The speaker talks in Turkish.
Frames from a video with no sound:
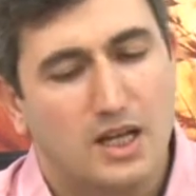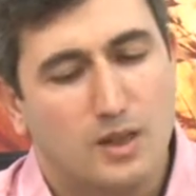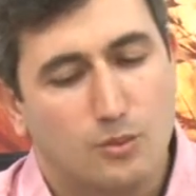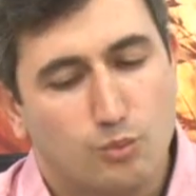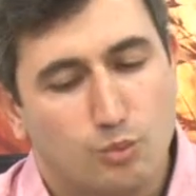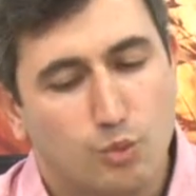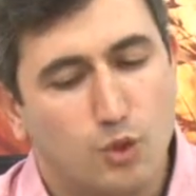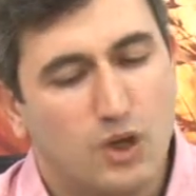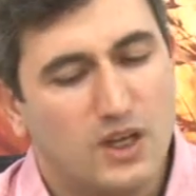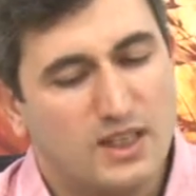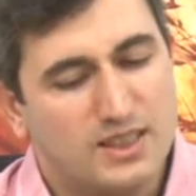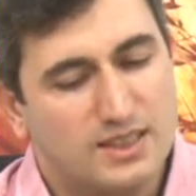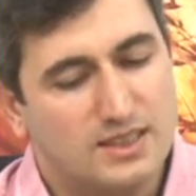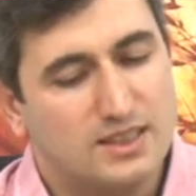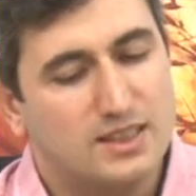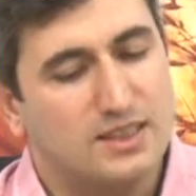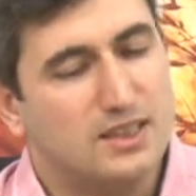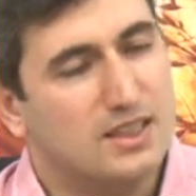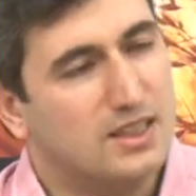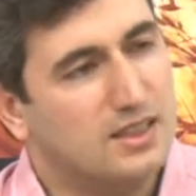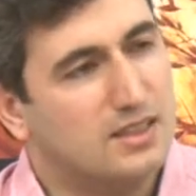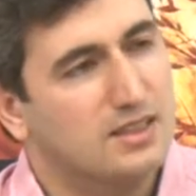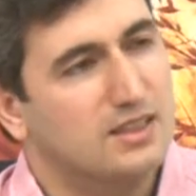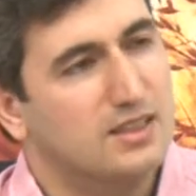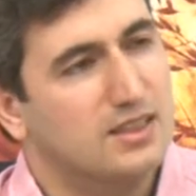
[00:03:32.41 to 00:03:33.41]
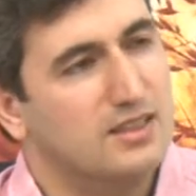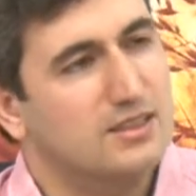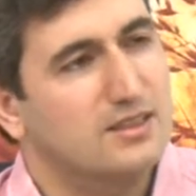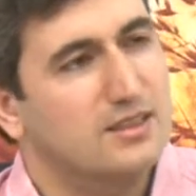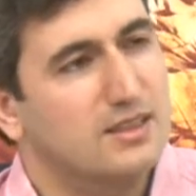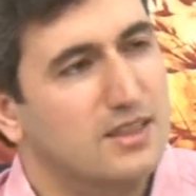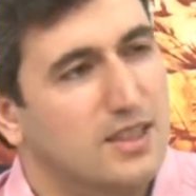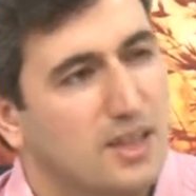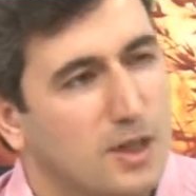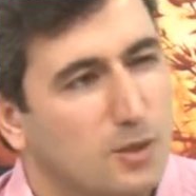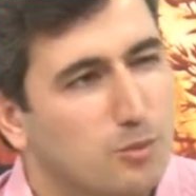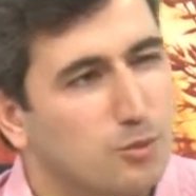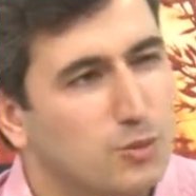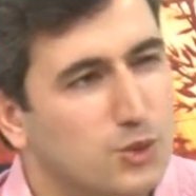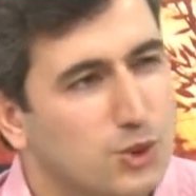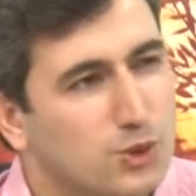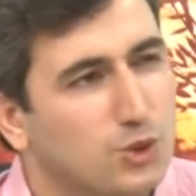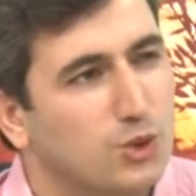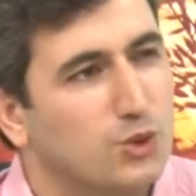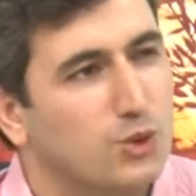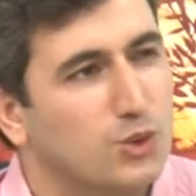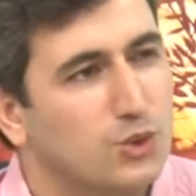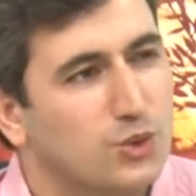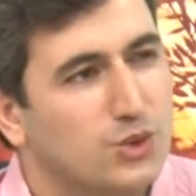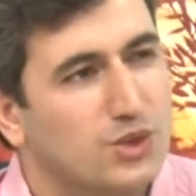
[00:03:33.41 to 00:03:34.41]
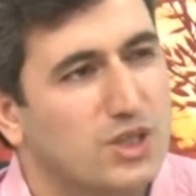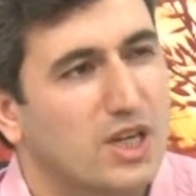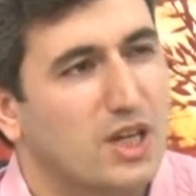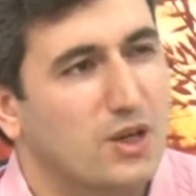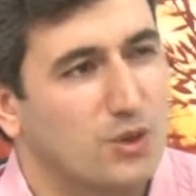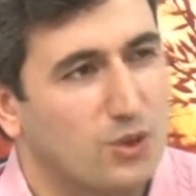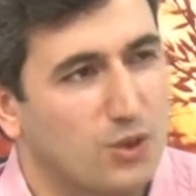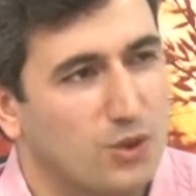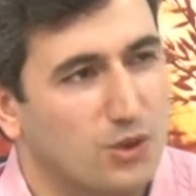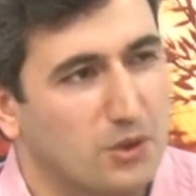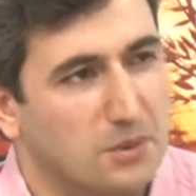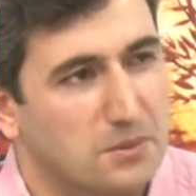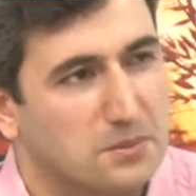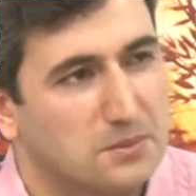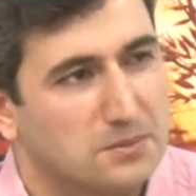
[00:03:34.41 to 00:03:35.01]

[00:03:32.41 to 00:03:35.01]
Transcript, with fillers: Bu asılların aslında yapmış olduğu şey o.